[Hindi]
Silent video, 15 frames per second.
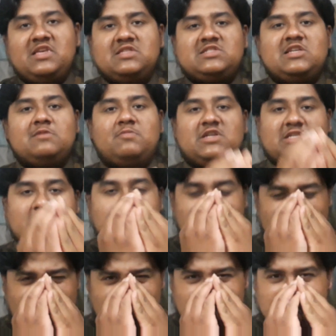में इनसे बस
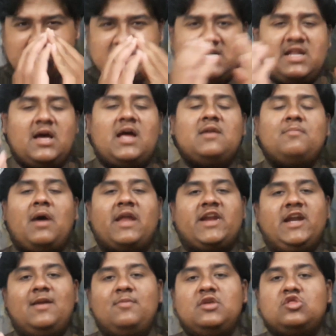सडान
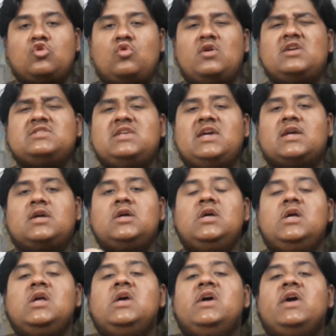मार्केट में थोड़ा सा एक
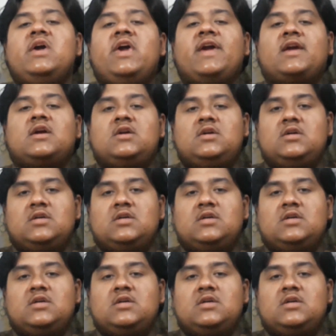एक